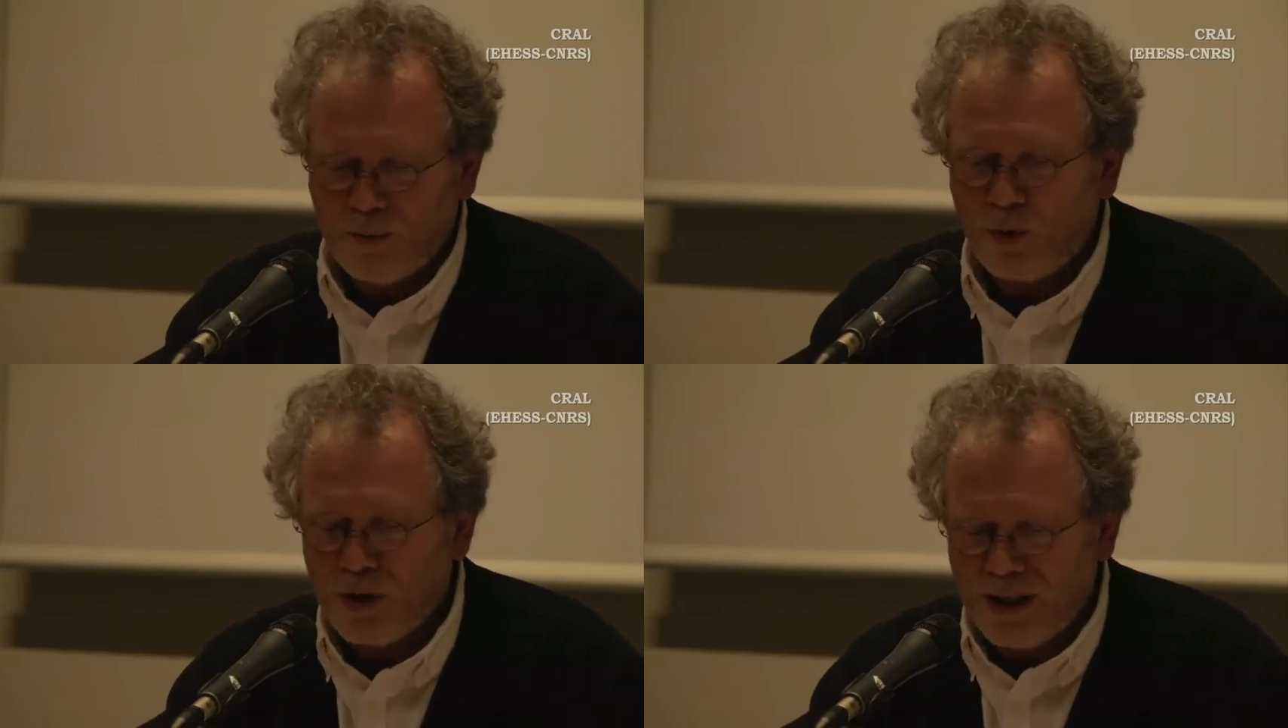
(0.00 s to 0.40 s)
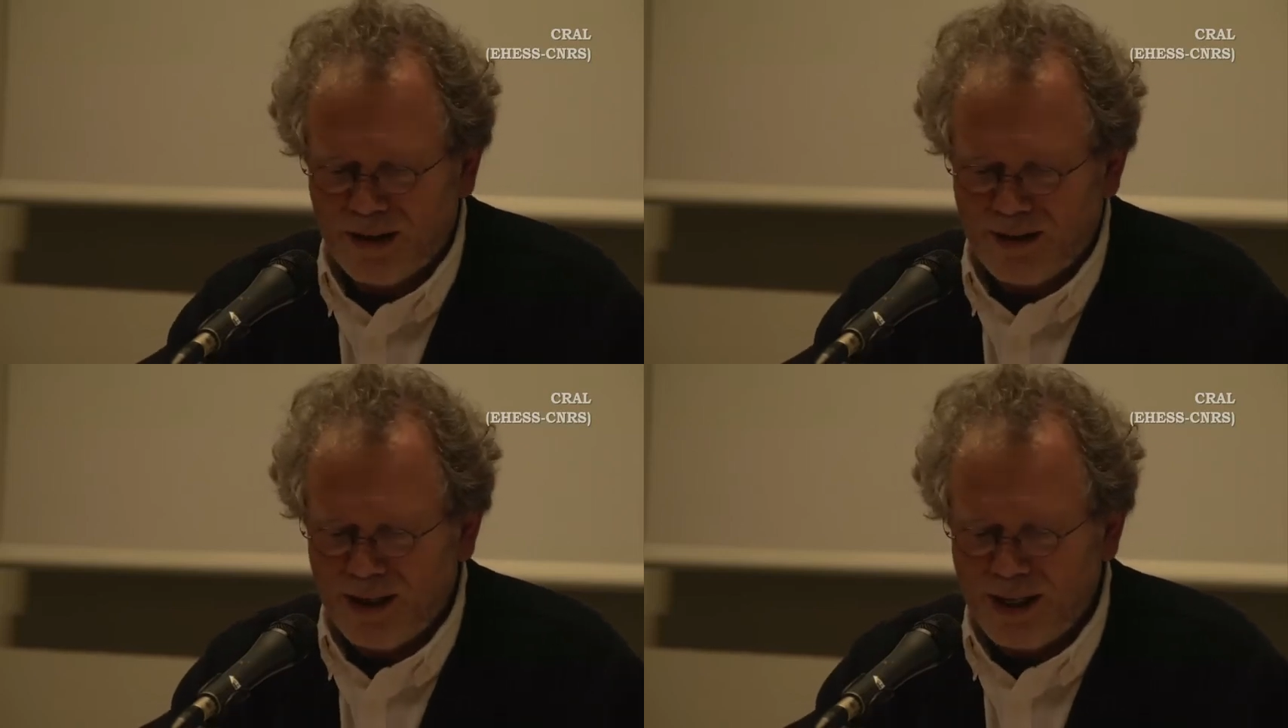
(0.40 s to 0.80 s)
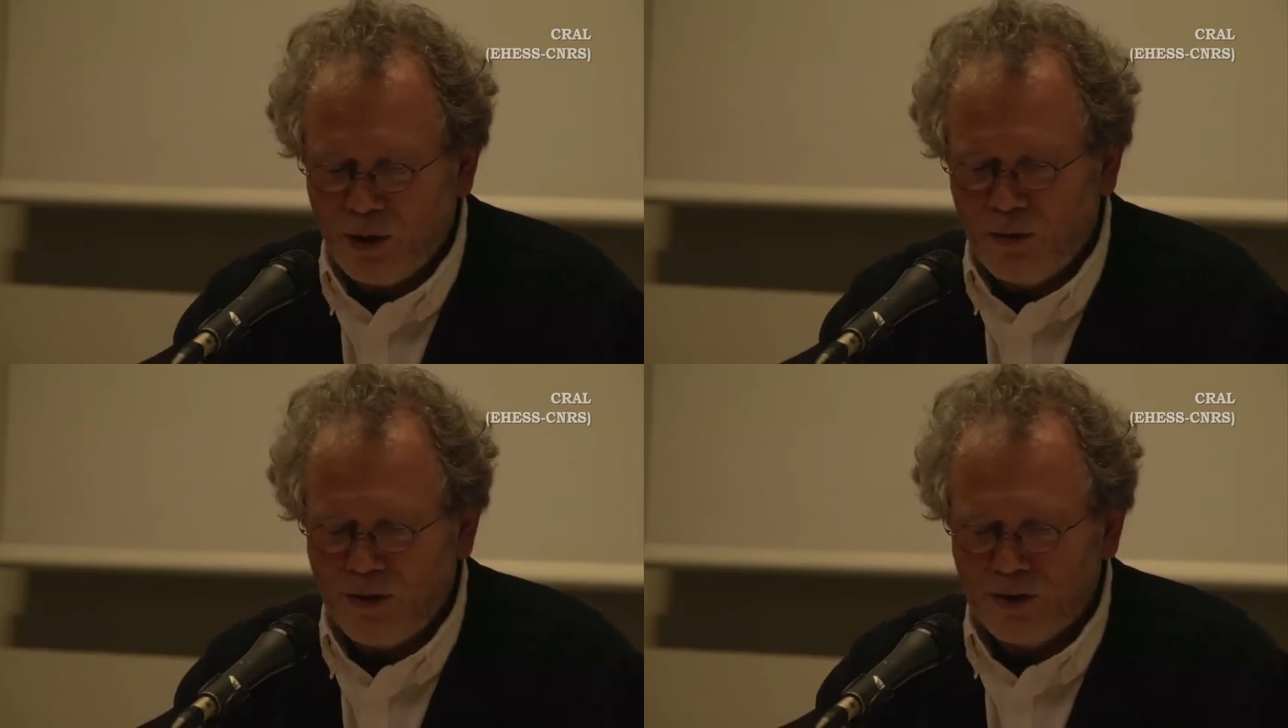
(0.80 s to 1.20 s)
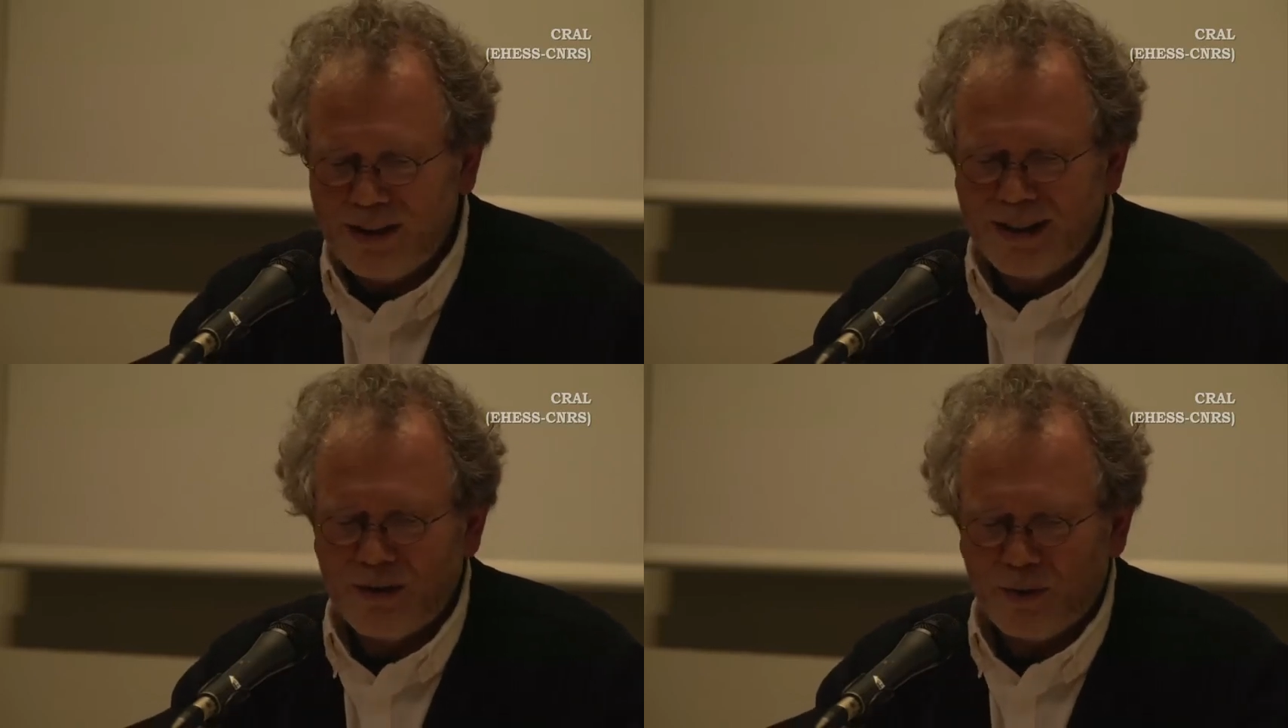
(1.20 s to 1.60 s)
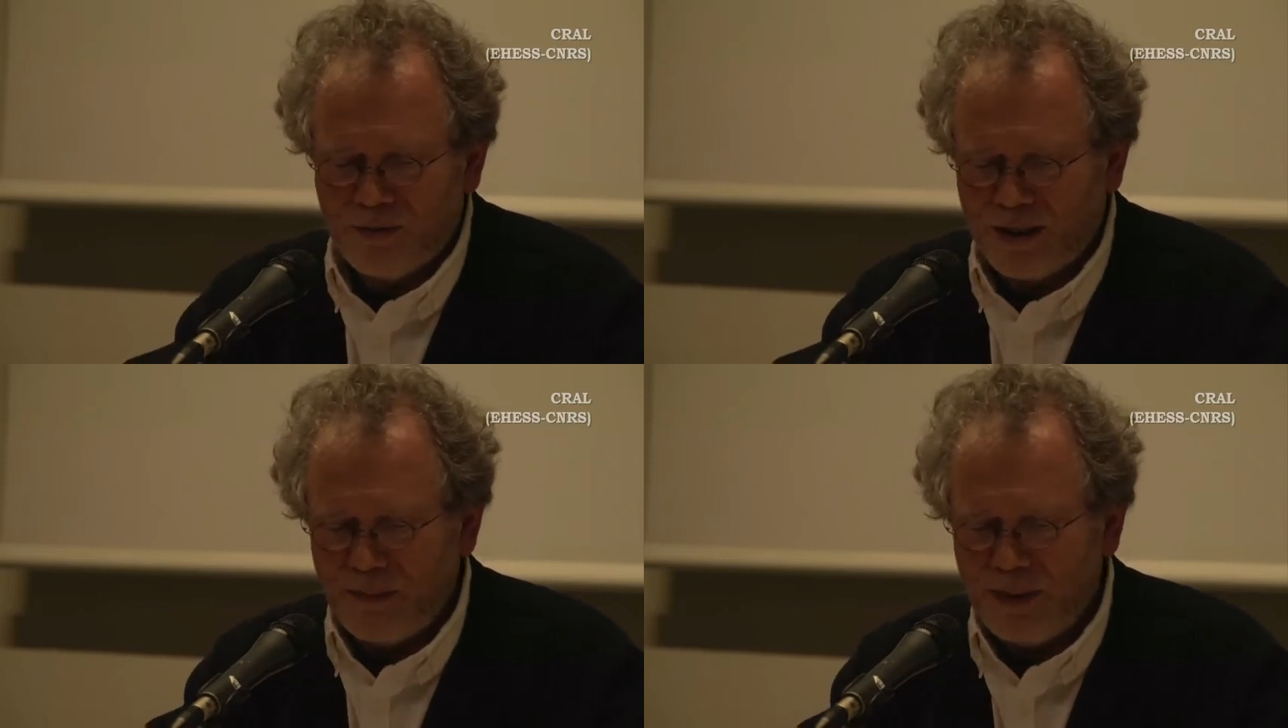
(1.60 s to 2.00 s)
Donc, il revendique son
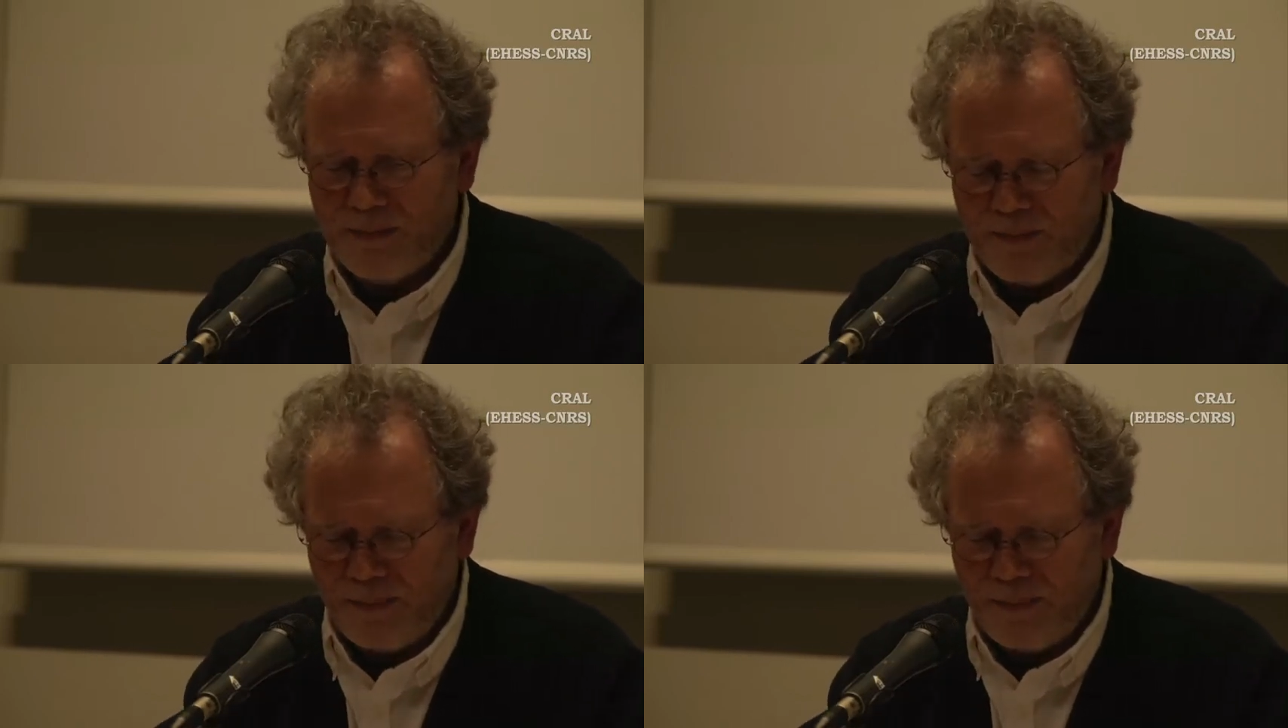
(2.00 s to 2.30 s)
film. Hein.